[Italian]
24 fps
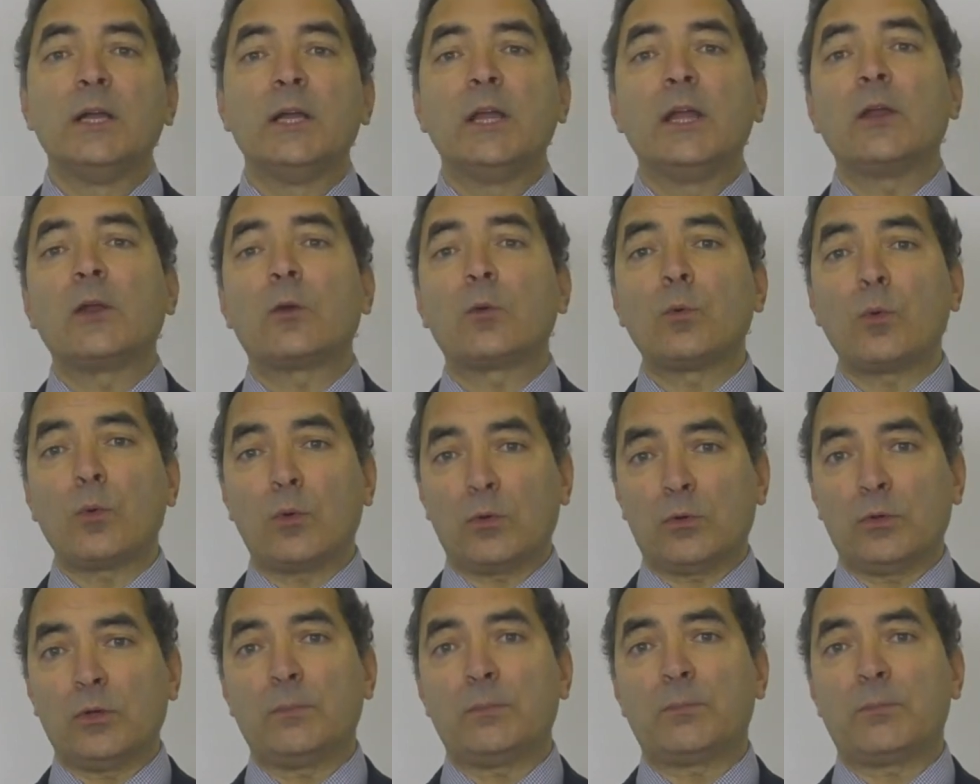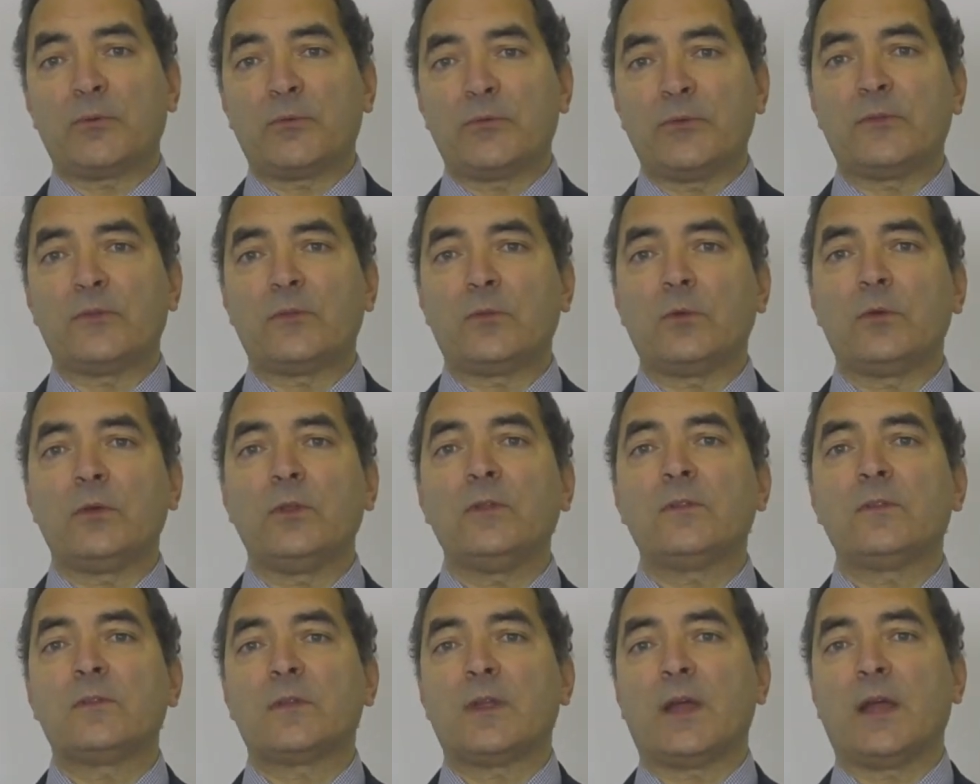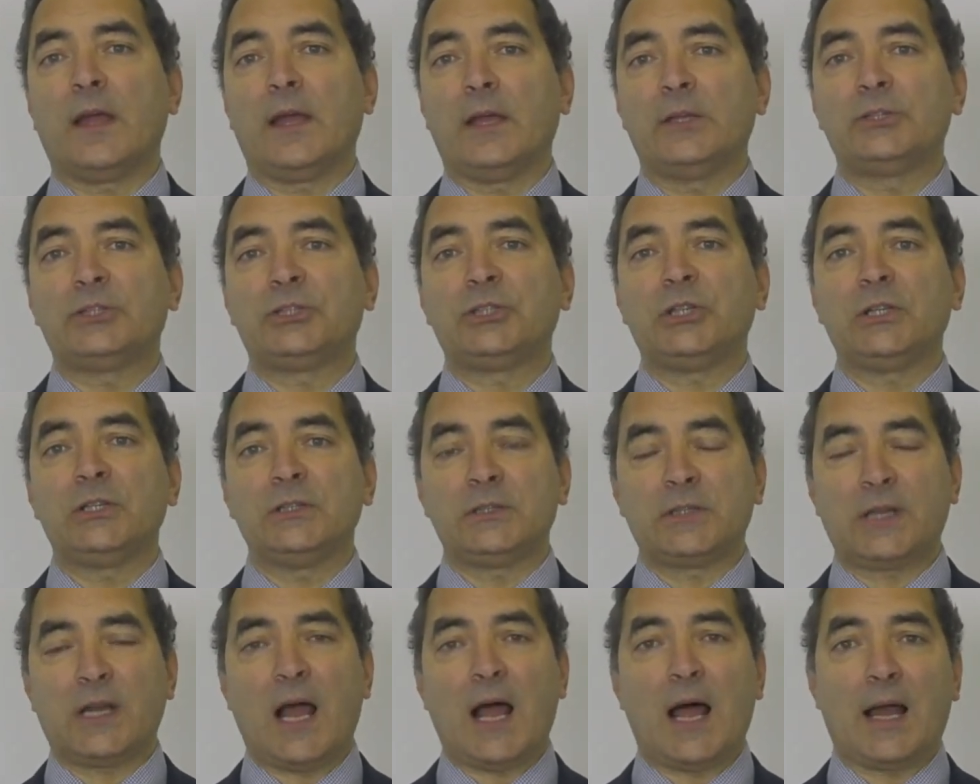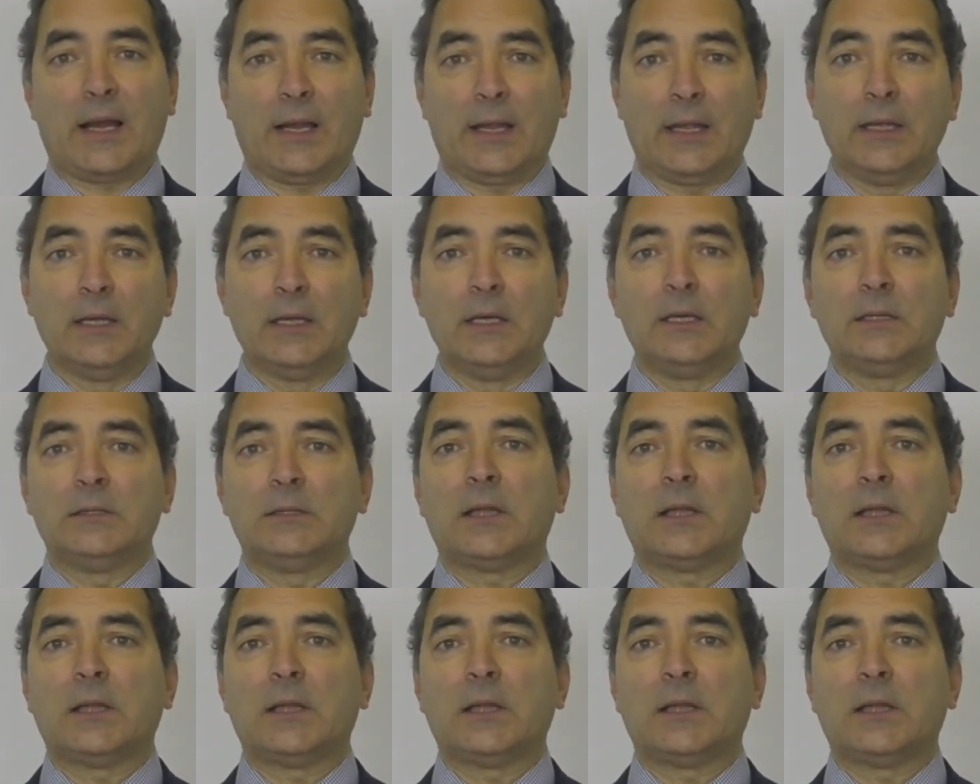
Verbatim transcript: il ruolo del professionista è centrale